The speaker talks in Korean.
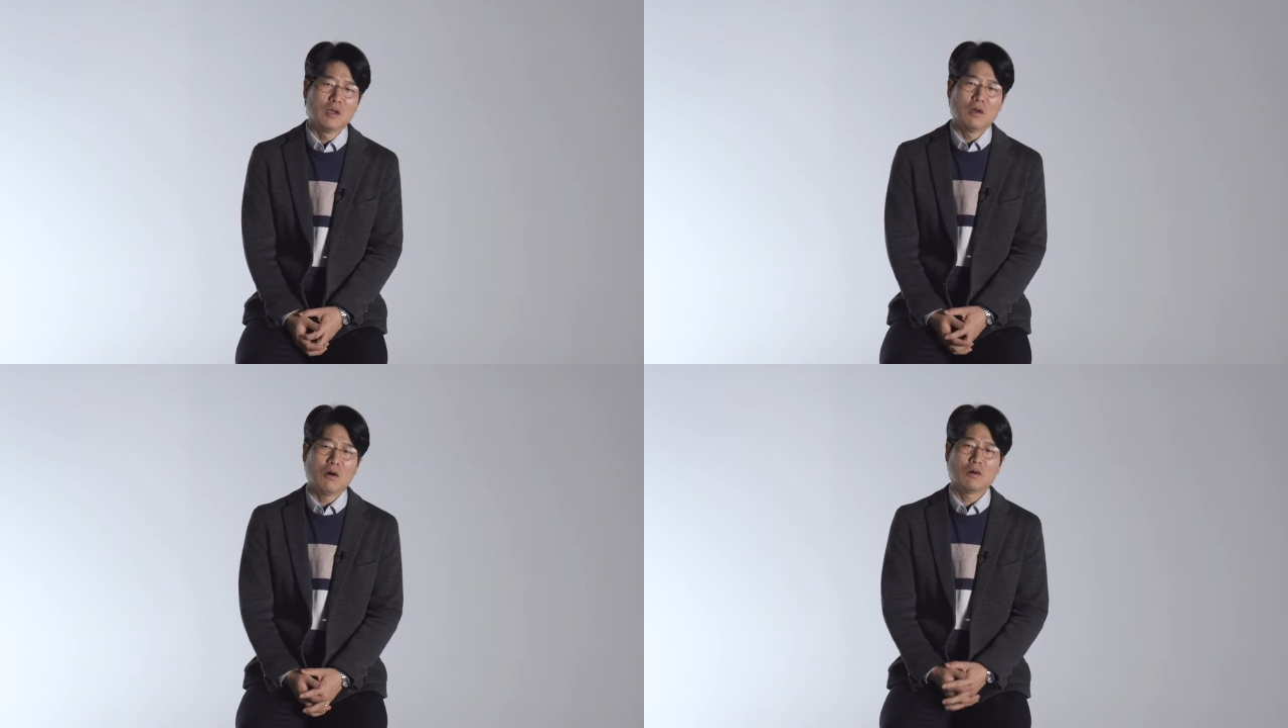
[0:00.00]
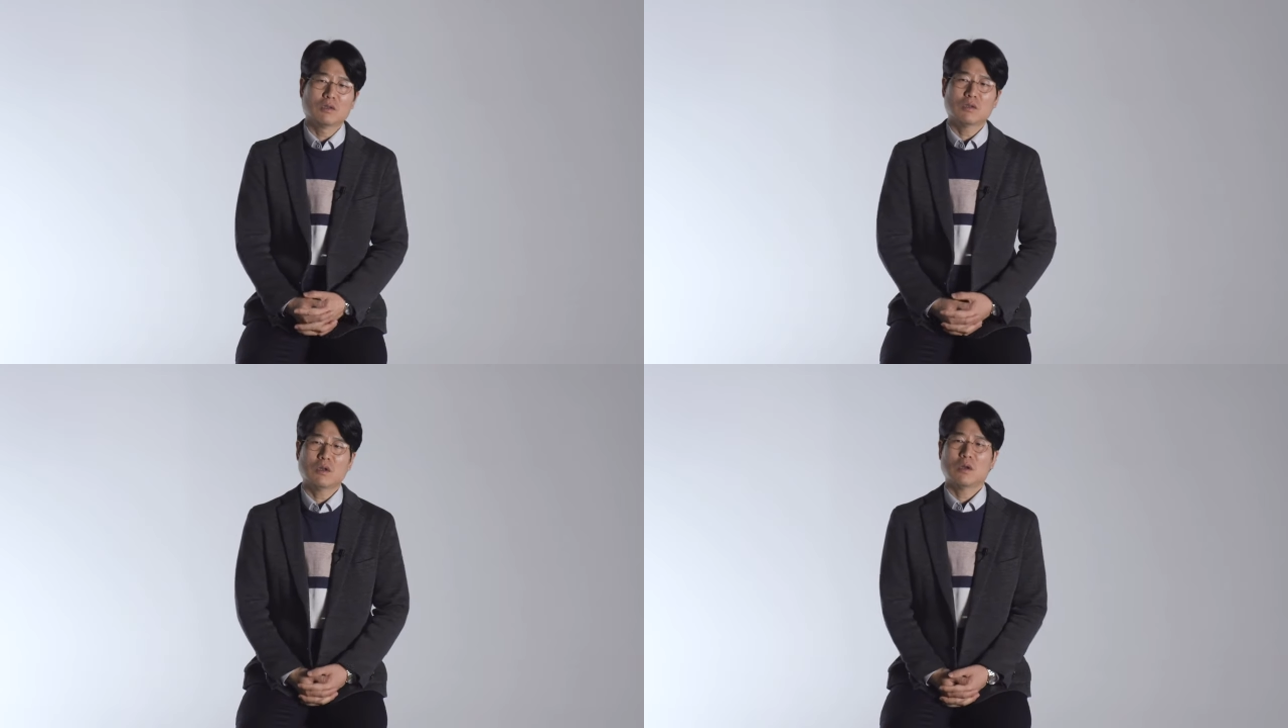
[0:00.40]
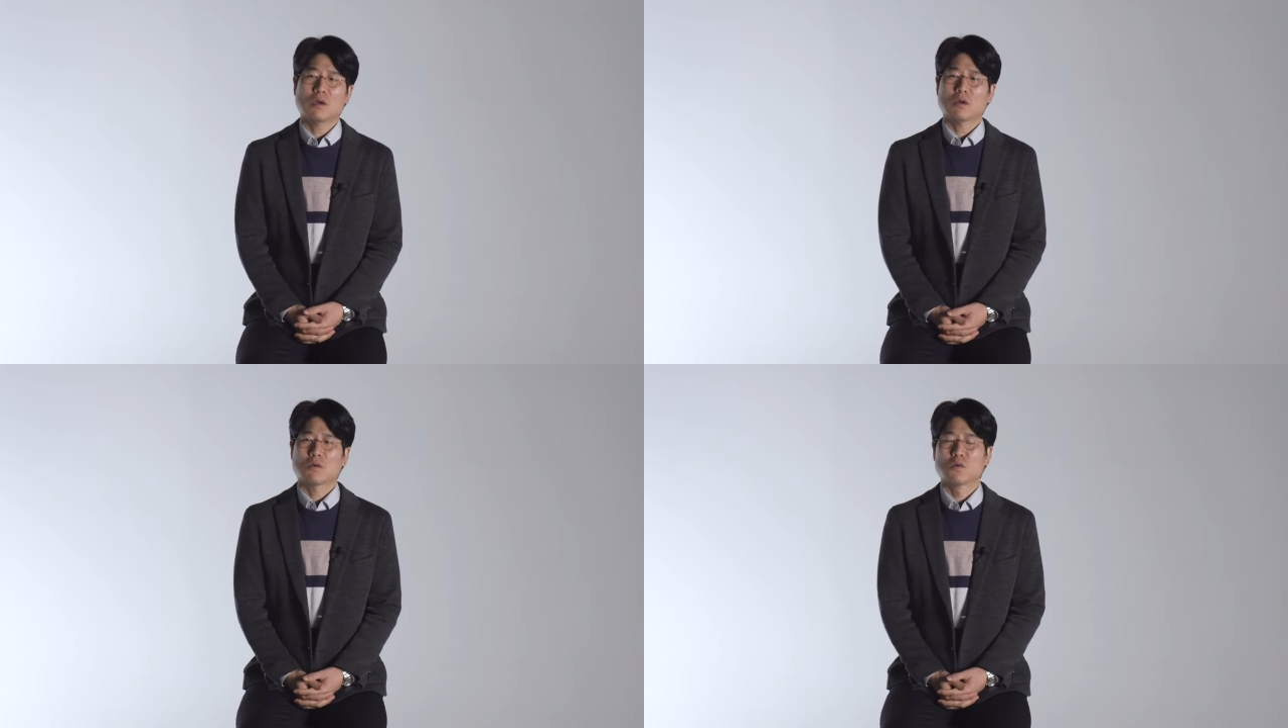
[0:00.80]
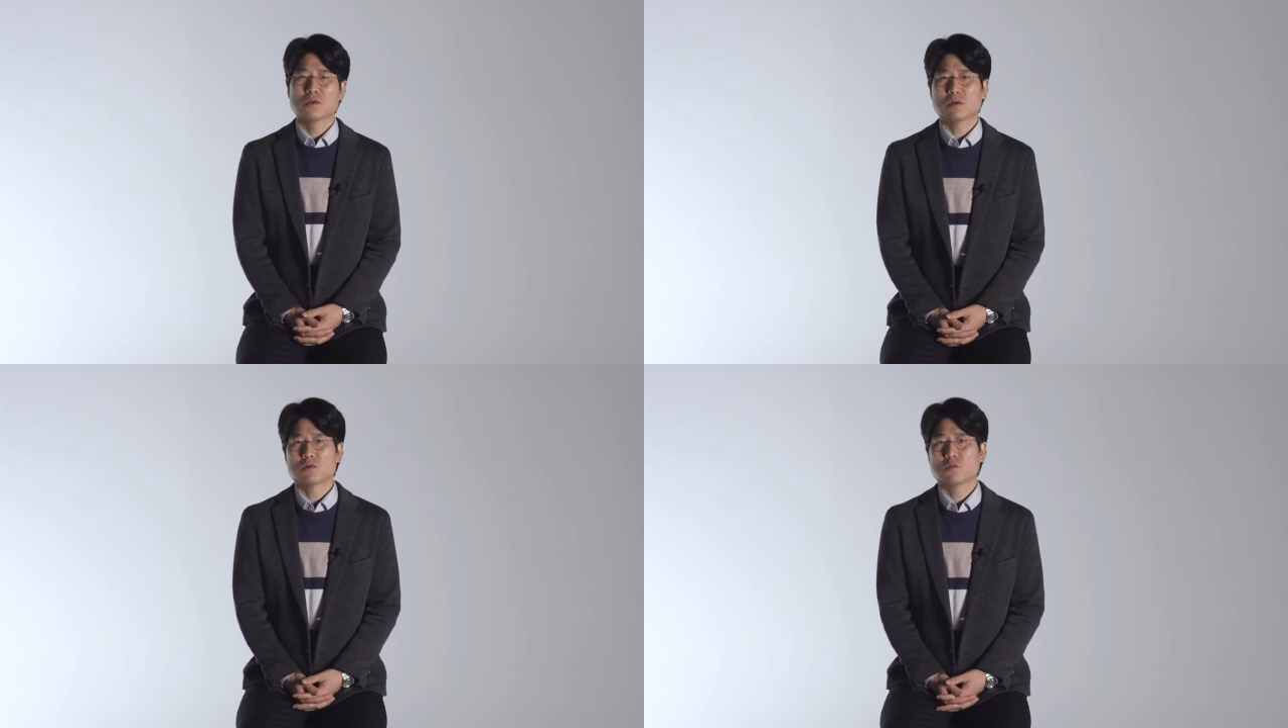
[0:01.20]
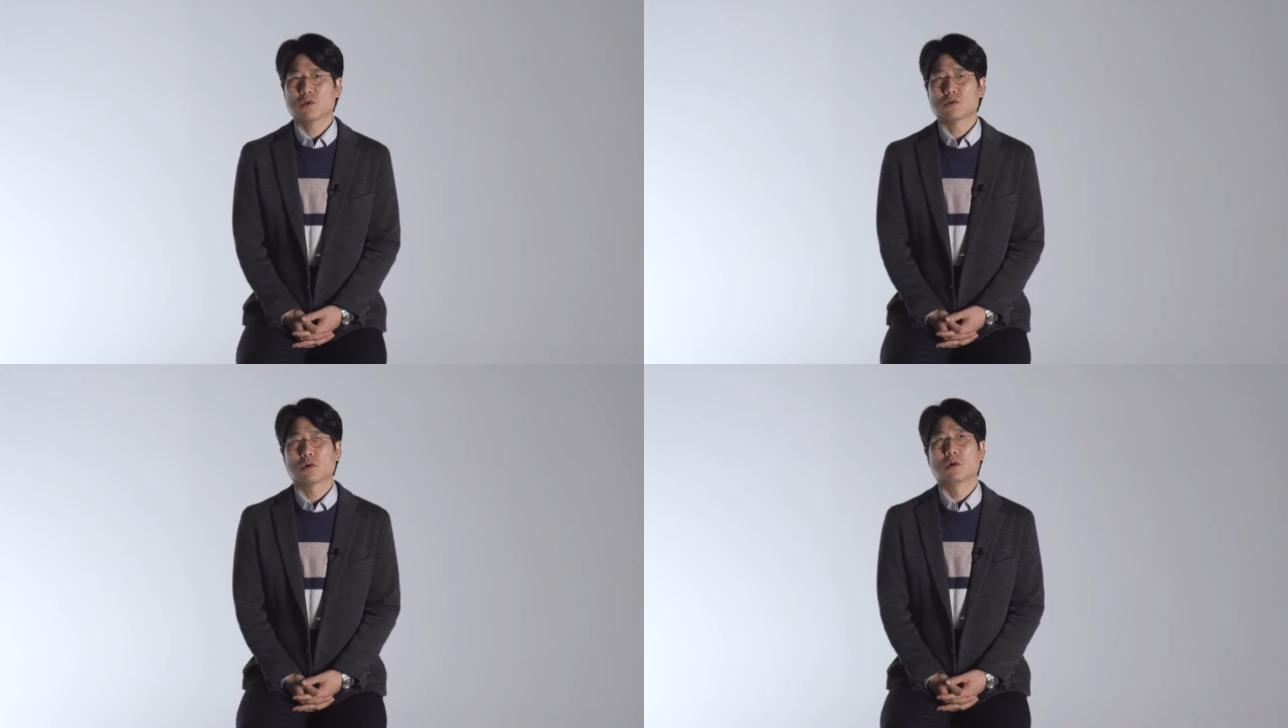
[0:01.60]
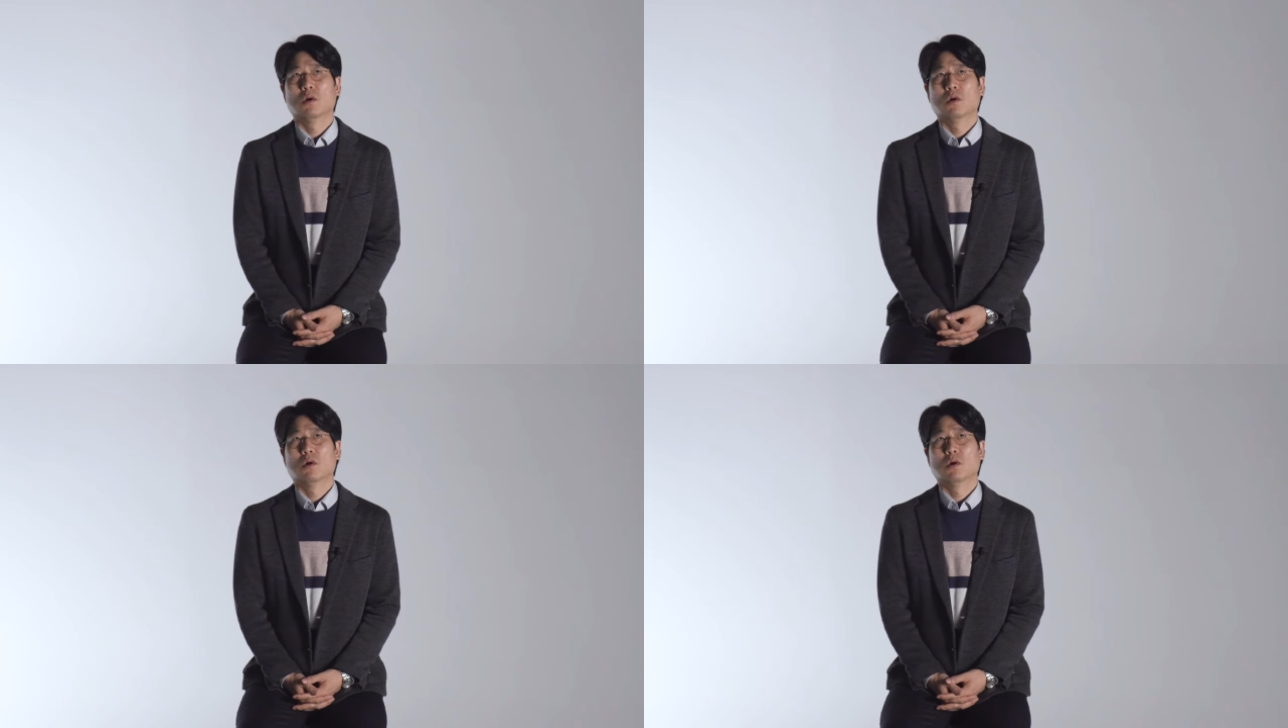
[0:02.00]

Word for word: 어 그때 고생을 좀 했죠.